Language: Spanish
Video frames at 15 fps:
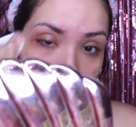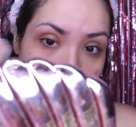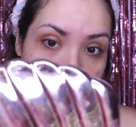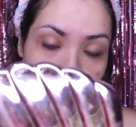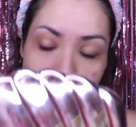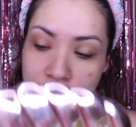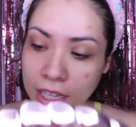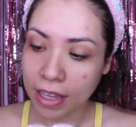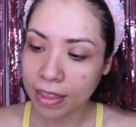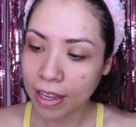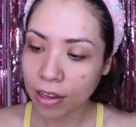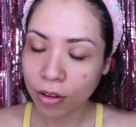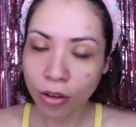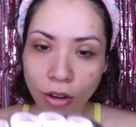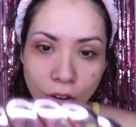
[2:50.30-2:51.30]
Como
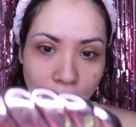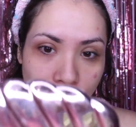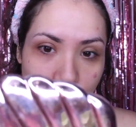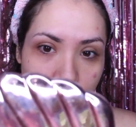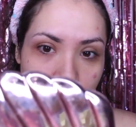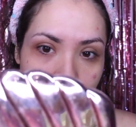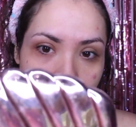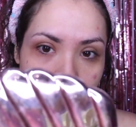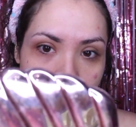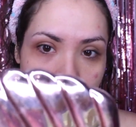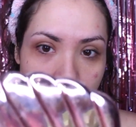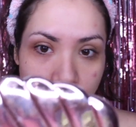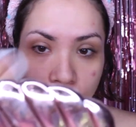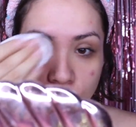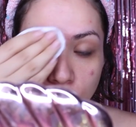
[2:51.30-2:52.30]
tiene coco, yo creo que
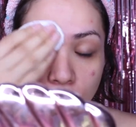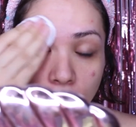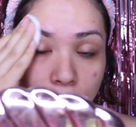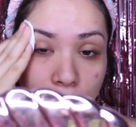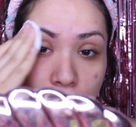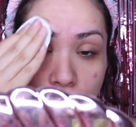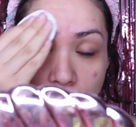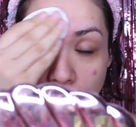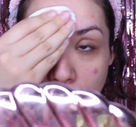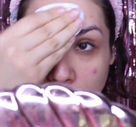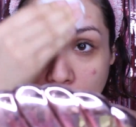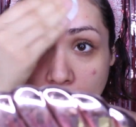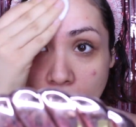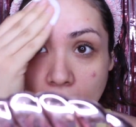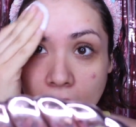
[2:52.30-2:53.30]
va a funcionar muy bien
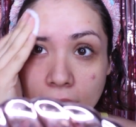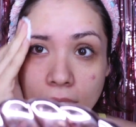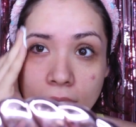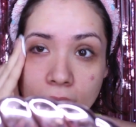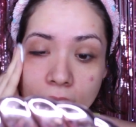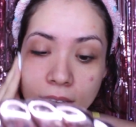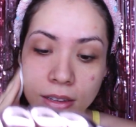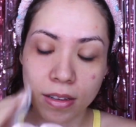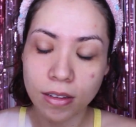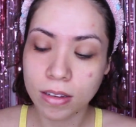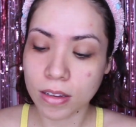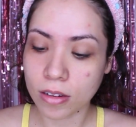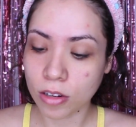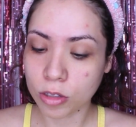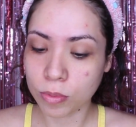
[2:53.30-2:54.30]
para
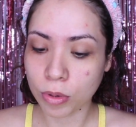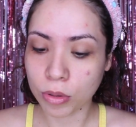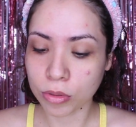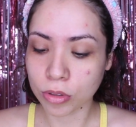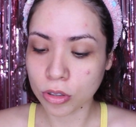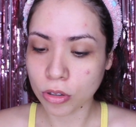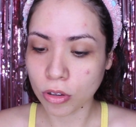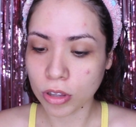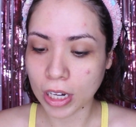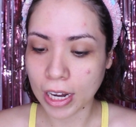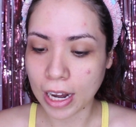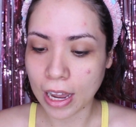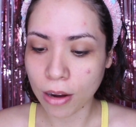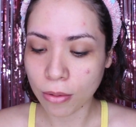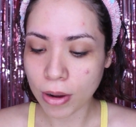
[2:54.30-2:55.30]
los productos contra
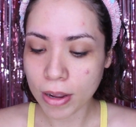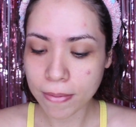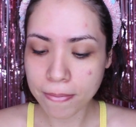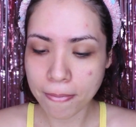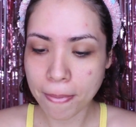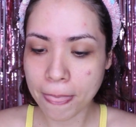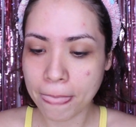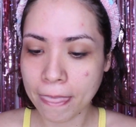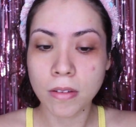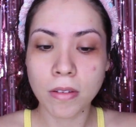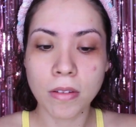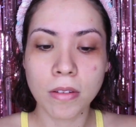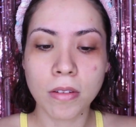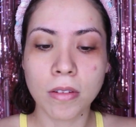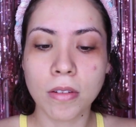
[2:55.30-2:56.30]
el agua.
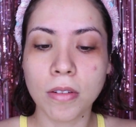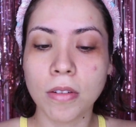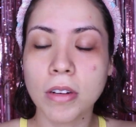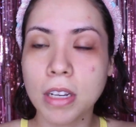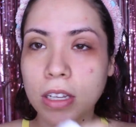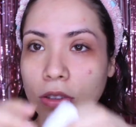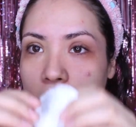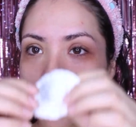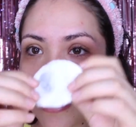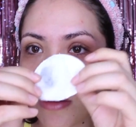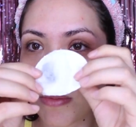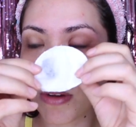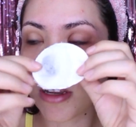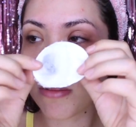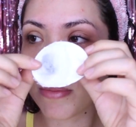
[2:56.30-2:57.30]
Ok, entonces
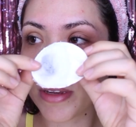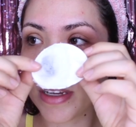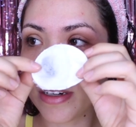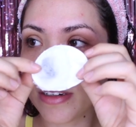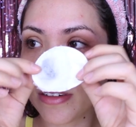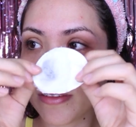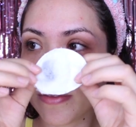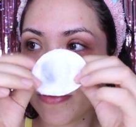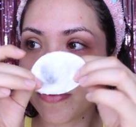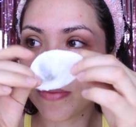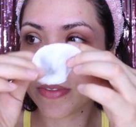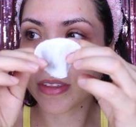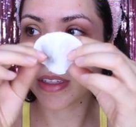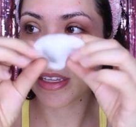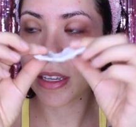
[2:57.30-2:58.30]
ahí pueden ver
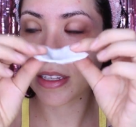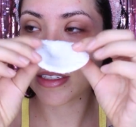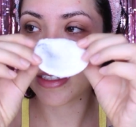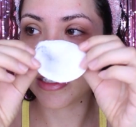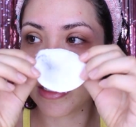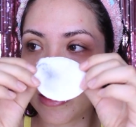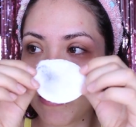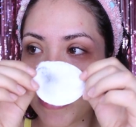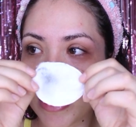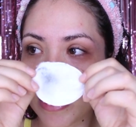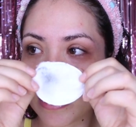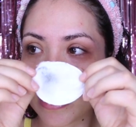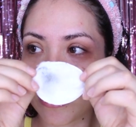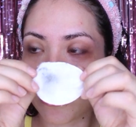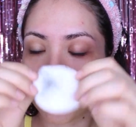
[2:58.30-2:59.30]
que sí me
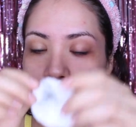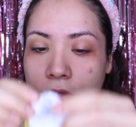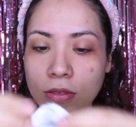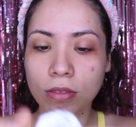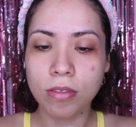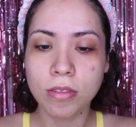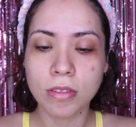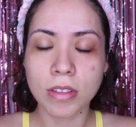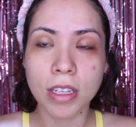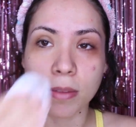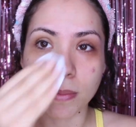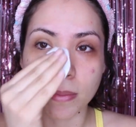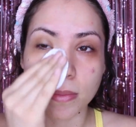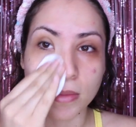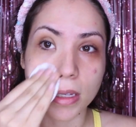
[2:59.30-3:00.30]
retiró
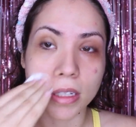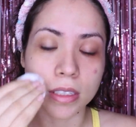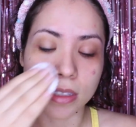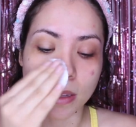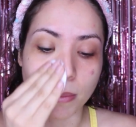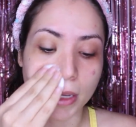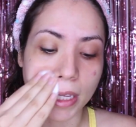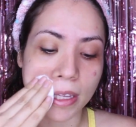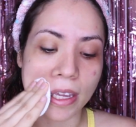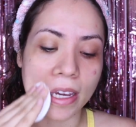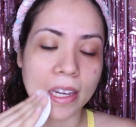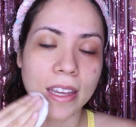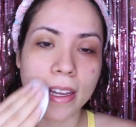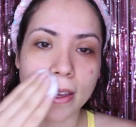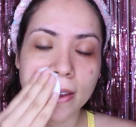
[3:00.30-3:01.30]
pues, este
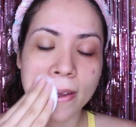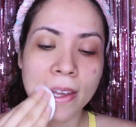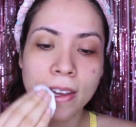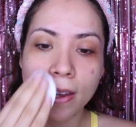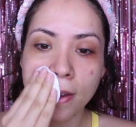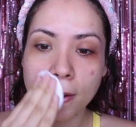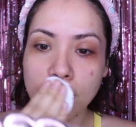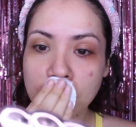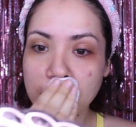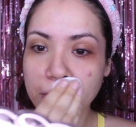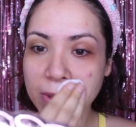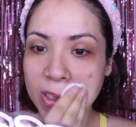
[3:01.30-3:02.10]
maquillaje, a